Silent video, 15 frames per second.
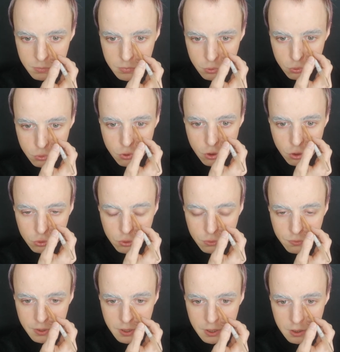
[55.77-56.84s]
du coup, quand je
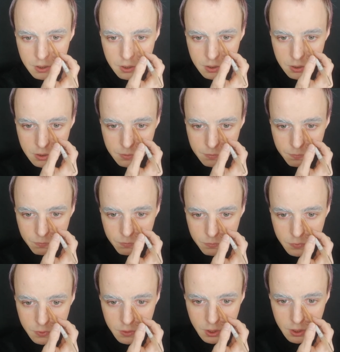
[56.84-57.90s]
fais un
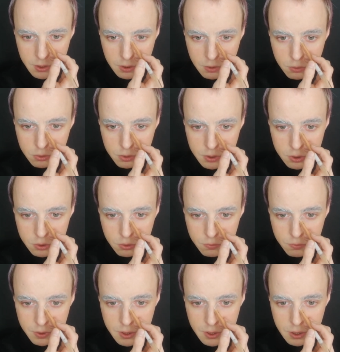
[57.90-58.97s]
trait d'un côté, je
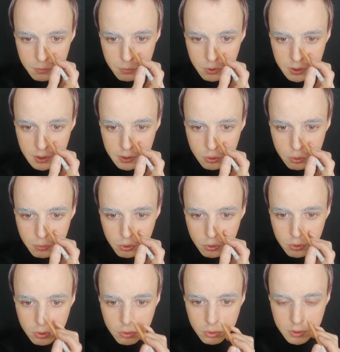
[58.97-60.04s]
fais également directement
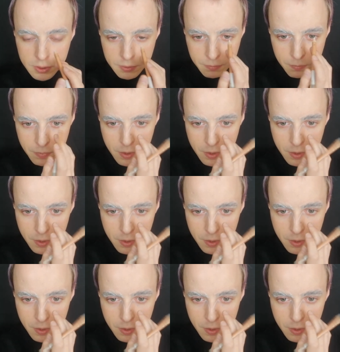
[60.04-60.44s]
de l'autre côté.